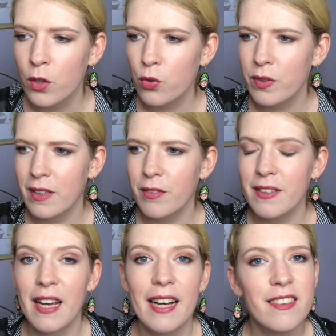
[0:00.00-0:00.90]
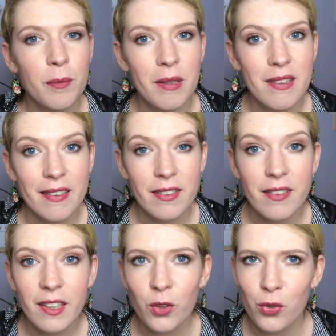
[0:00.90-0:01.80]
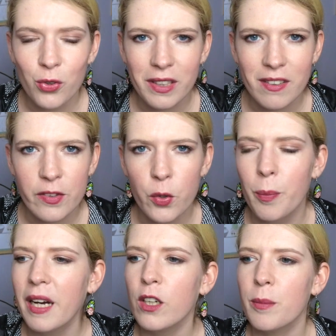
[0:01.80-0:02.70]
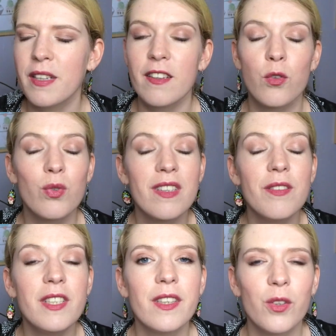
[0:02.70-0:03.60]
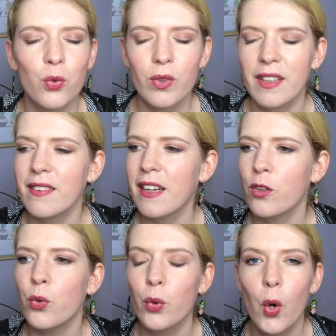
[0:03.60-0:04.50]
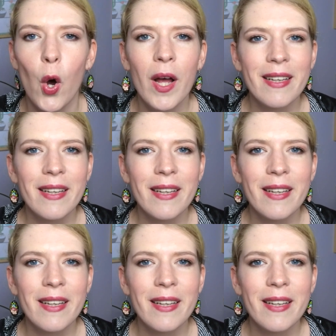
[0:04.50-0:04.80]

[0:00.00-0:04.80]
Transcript: Je vous invite à accepter cette idée que Dieu n'existe pas, comme ça ça nous évite tout un tas de